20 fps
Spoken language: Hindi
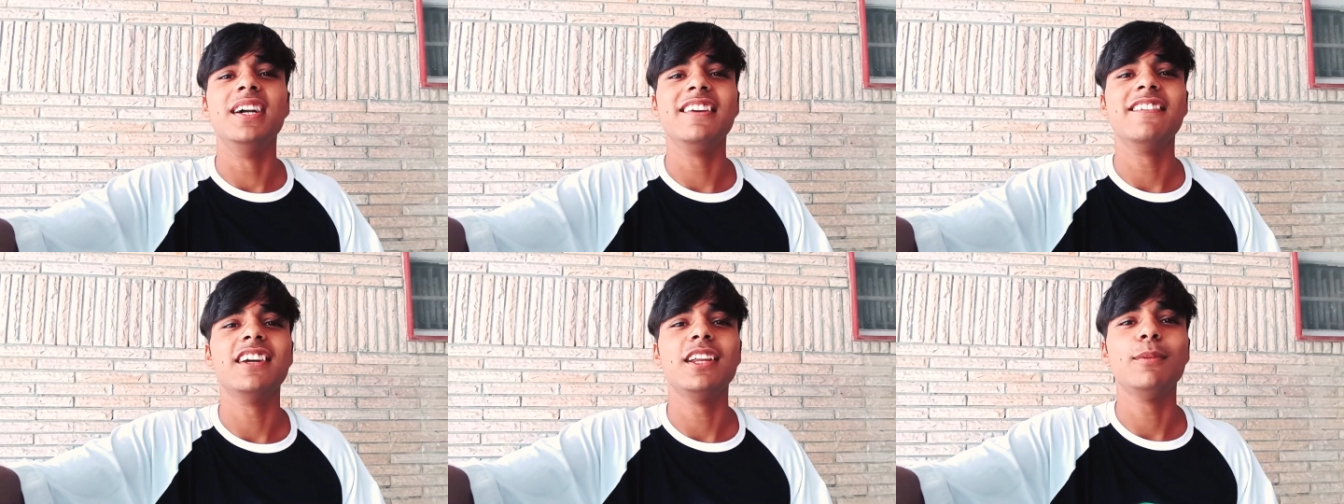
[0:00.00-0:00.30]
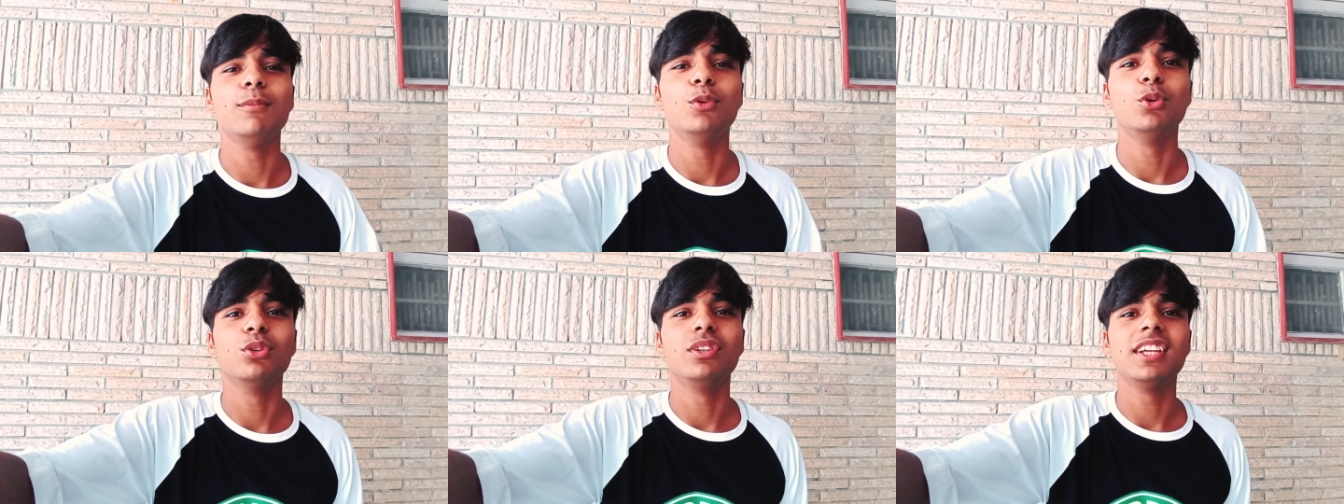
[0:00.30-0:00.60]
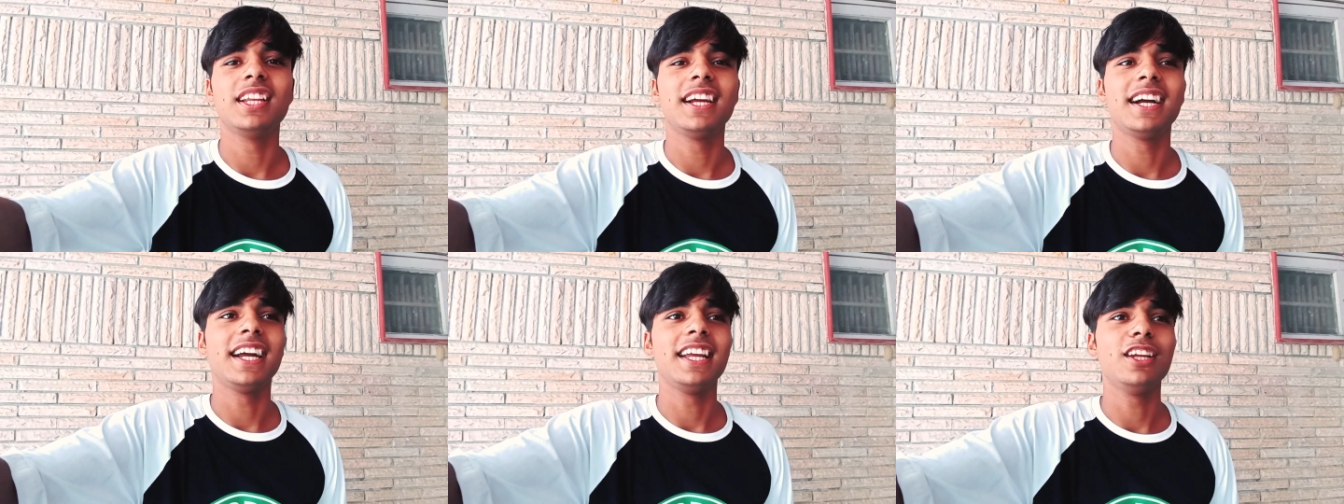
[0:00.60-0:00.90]
बड़ी वाली
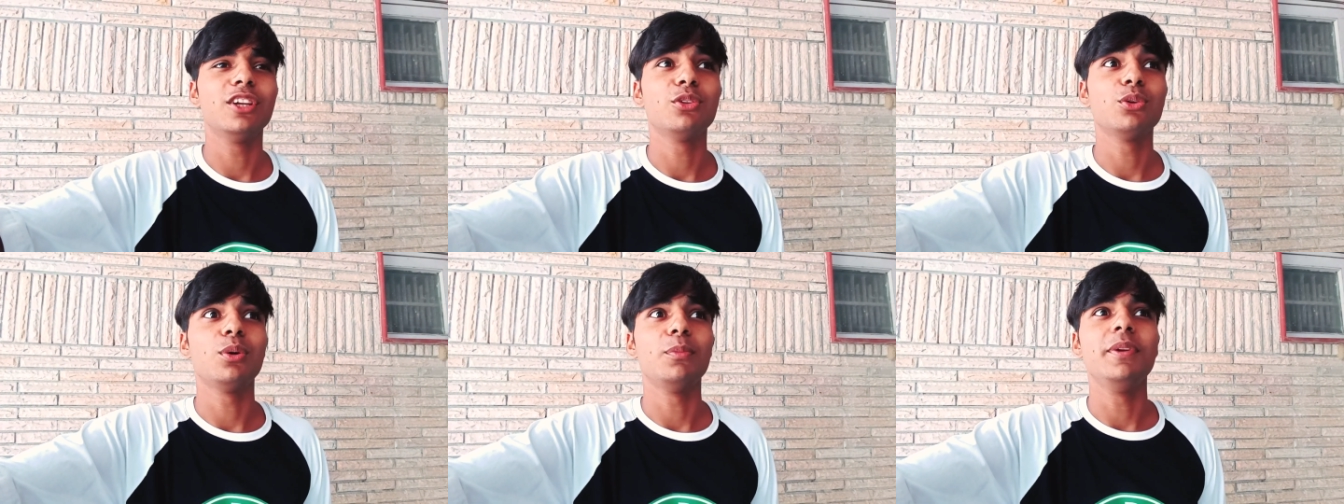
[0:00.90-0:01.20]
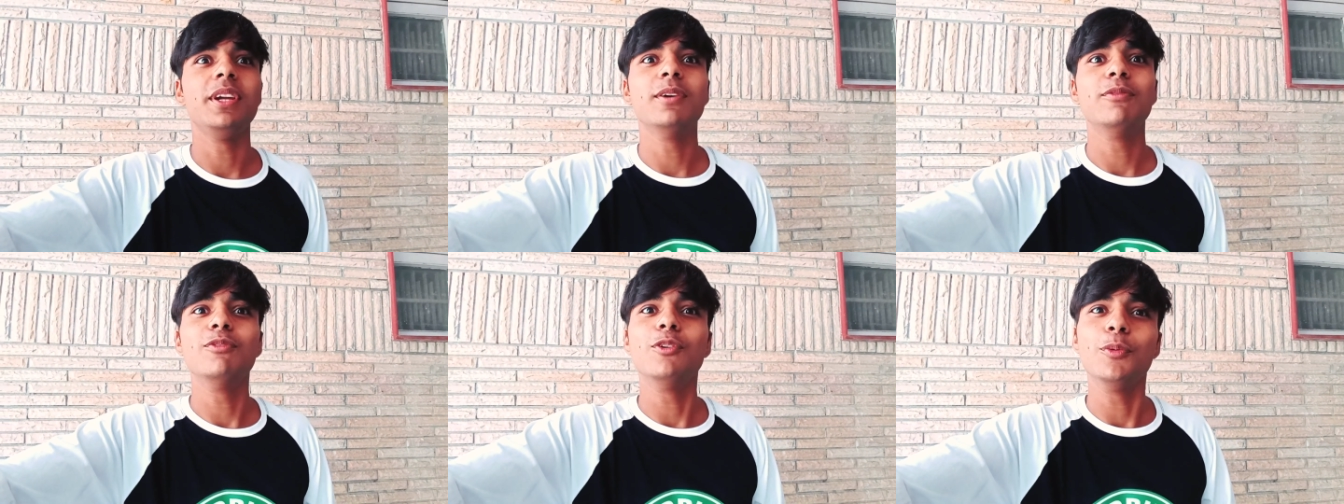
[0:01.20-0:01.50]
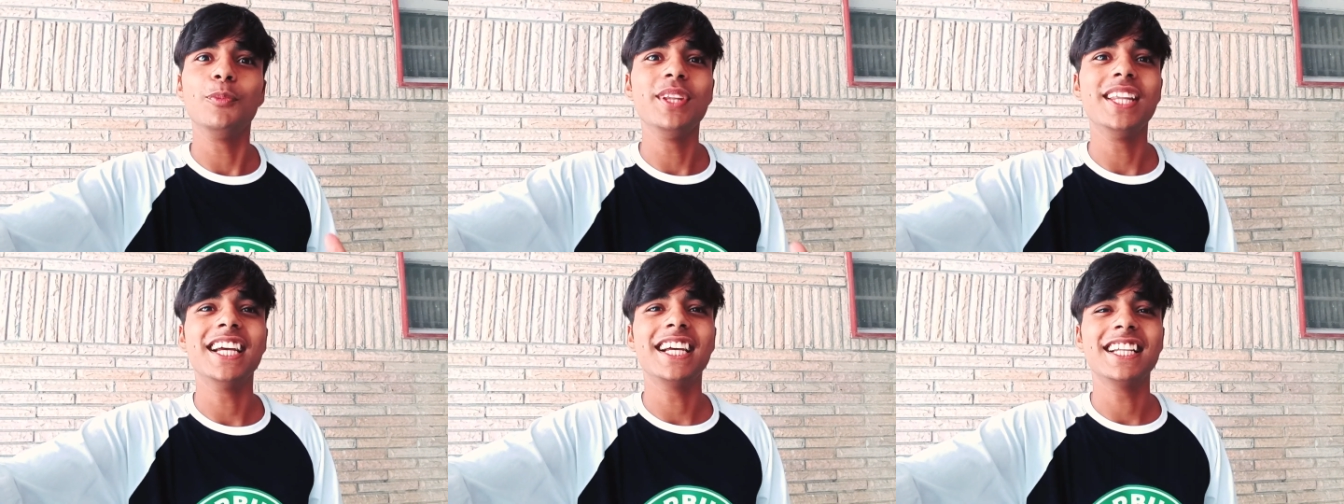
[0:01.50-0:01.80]
मूर्ति लगाई है तो अभी हम
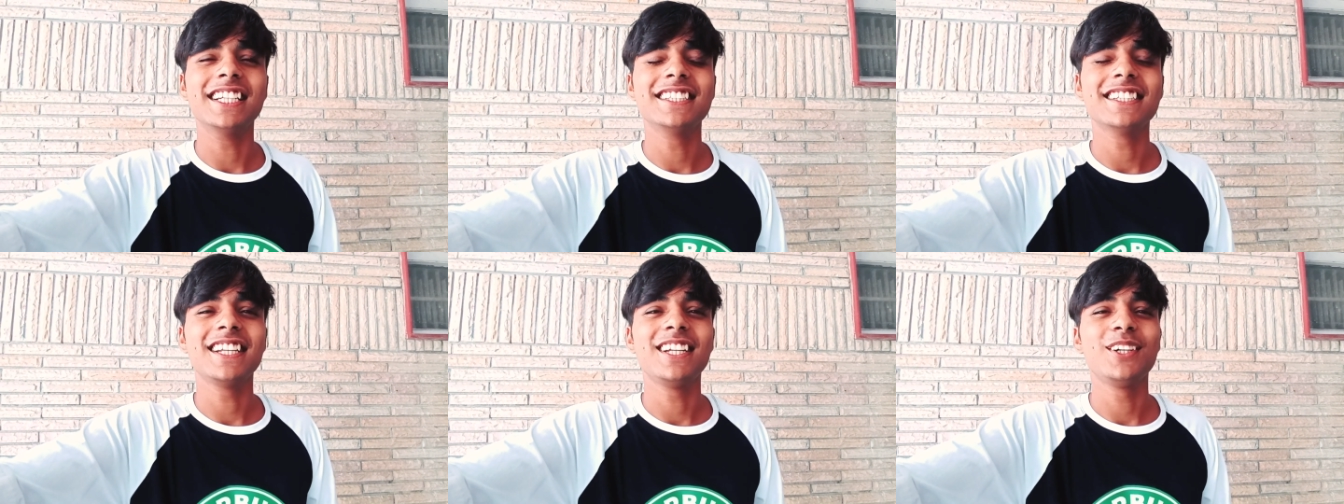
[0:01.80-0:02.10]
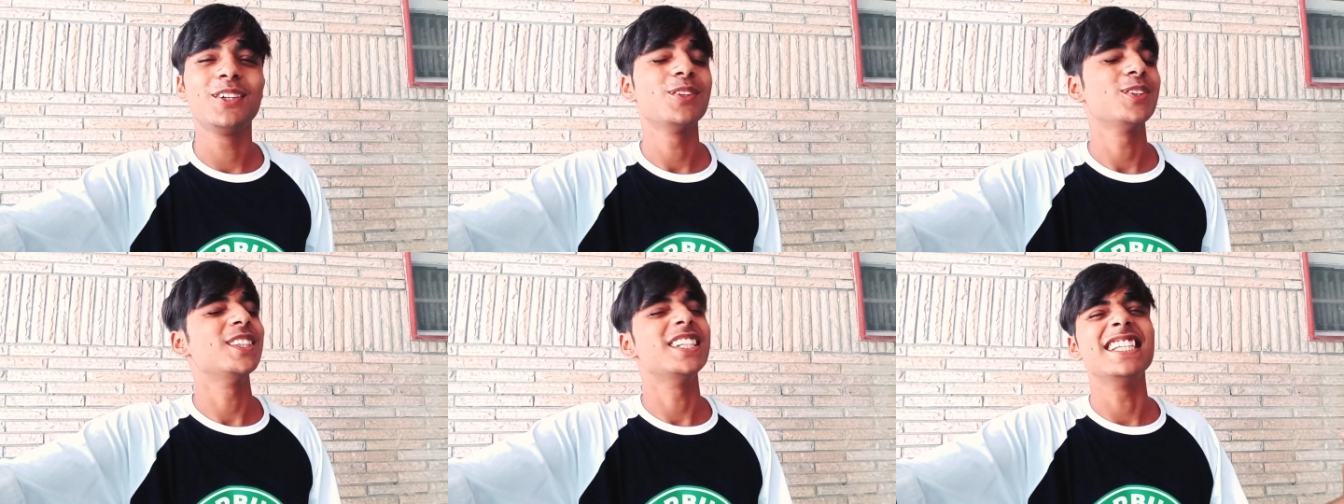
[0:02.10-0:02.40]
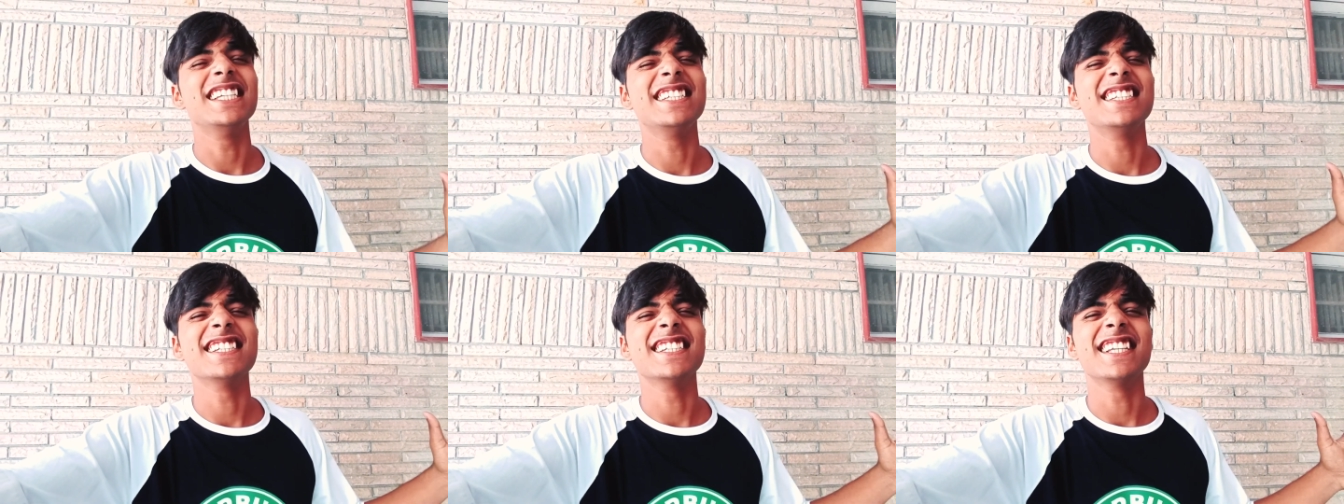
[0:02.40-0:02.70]
वो भी देखने चलेंगे तो
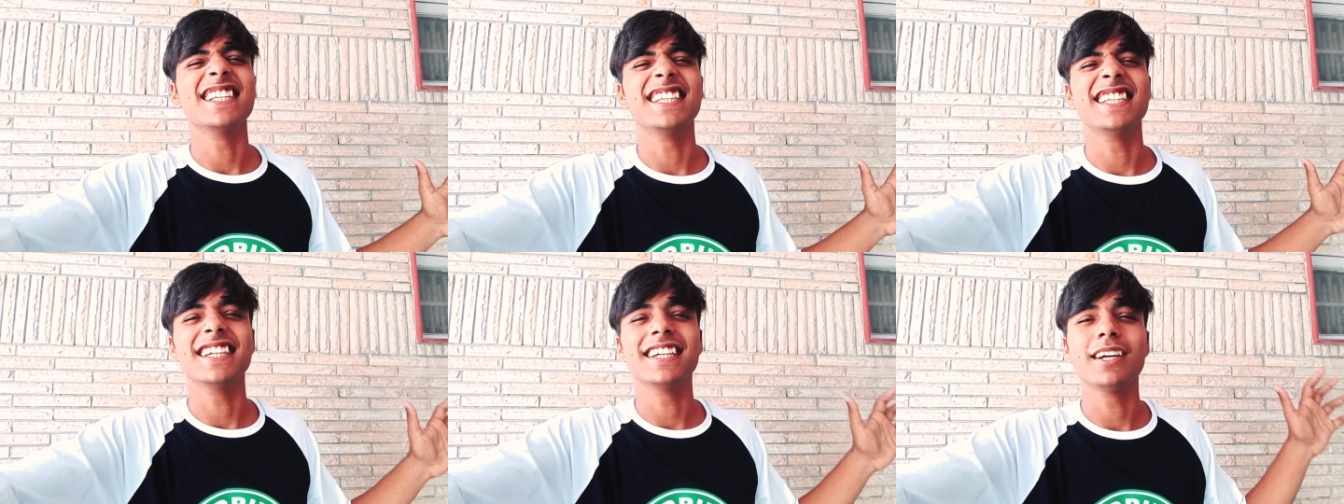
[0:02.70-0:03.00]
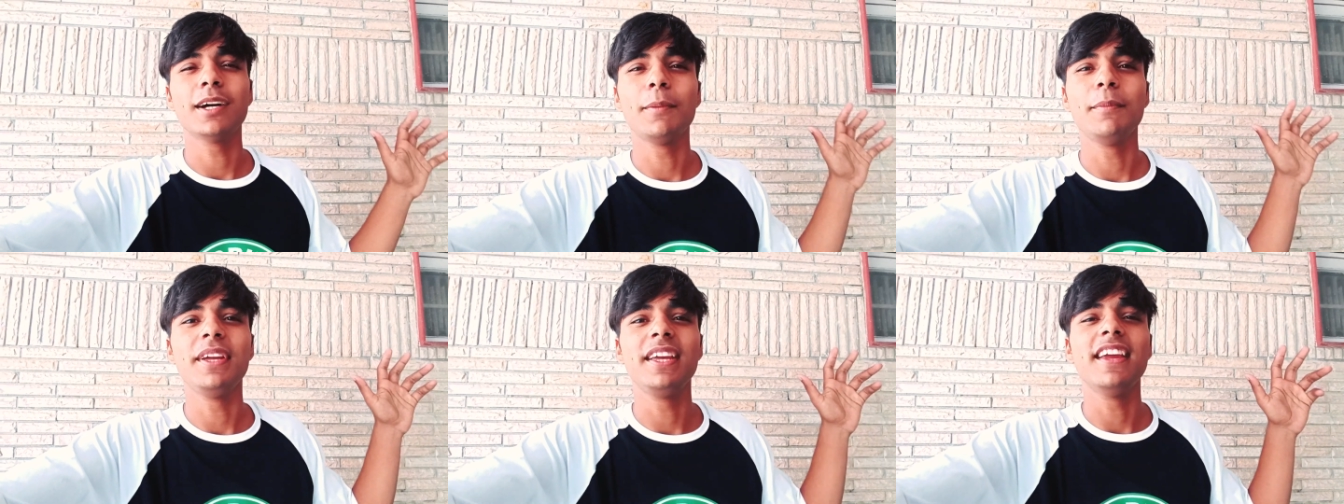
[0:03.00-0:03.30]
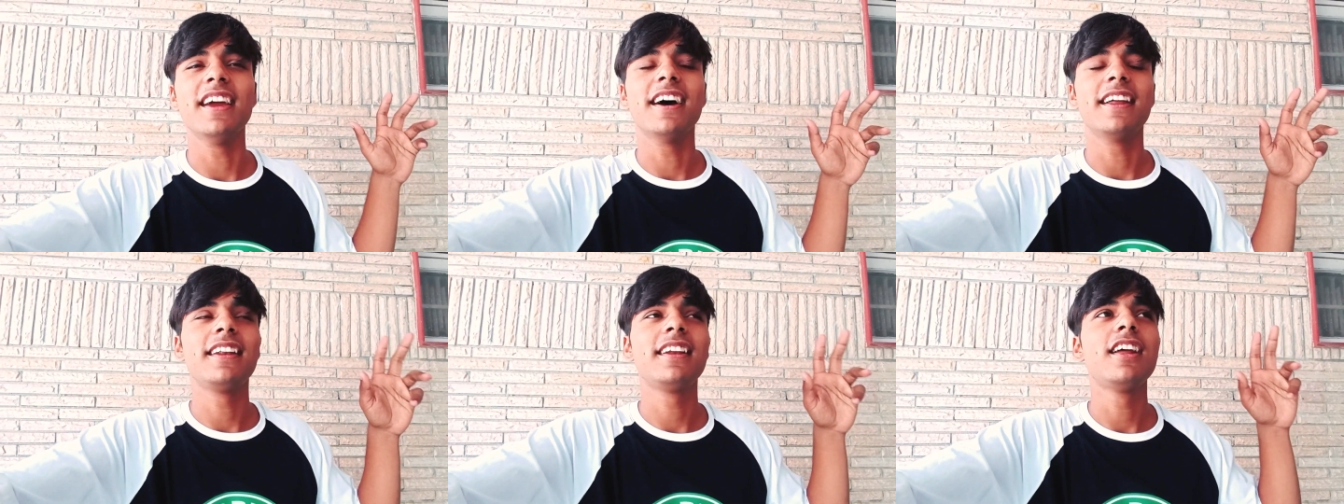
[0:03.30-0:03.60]
जल्दी से चलते
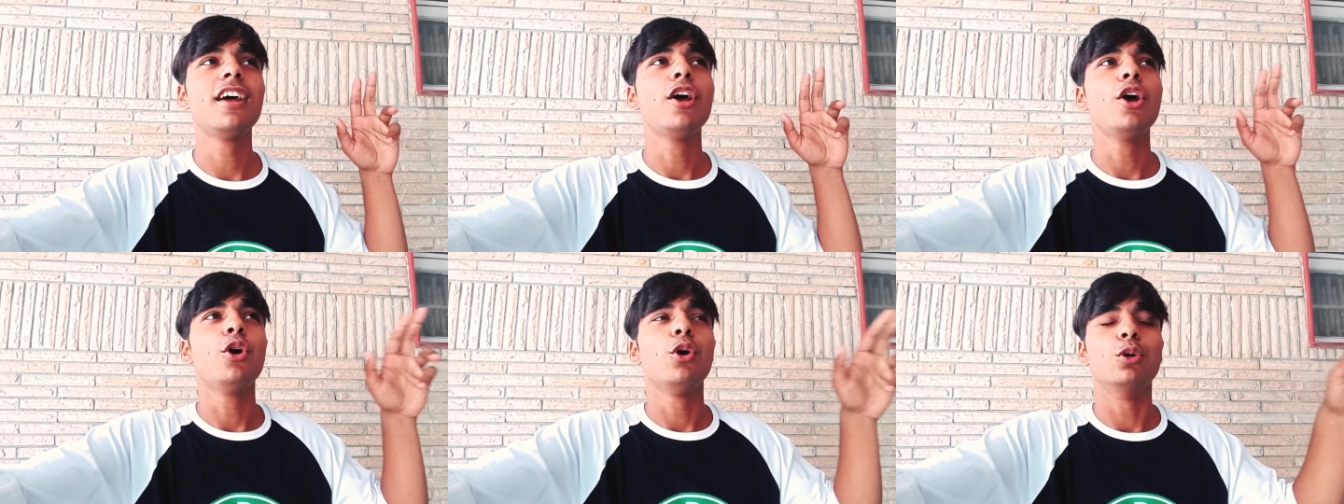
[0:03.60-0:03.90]
हैं ज्ञान